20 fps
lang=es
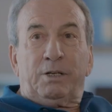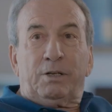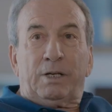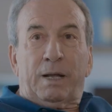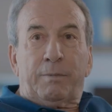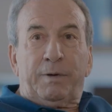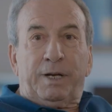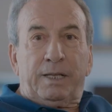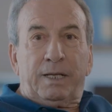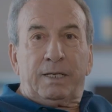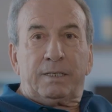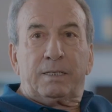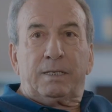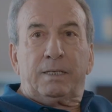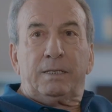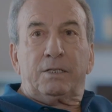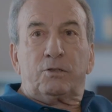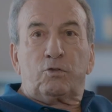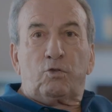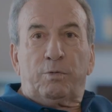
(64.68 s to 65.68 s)
Pero la verdad es
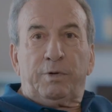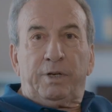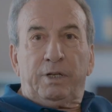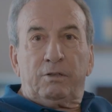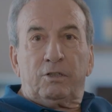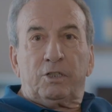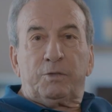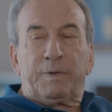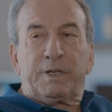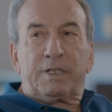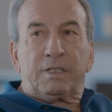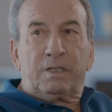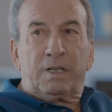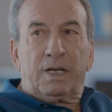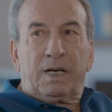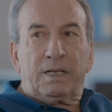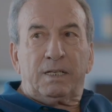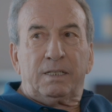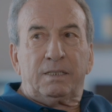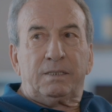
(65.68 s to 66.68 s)
que descubrí unos
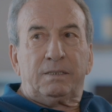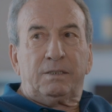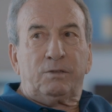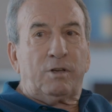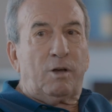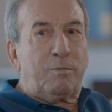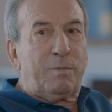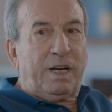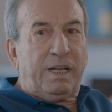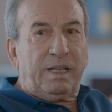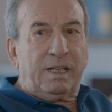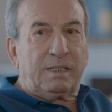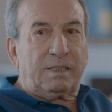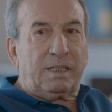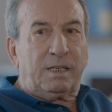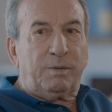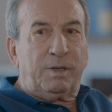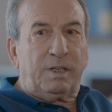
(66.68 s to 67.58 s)
personajes de una humanidad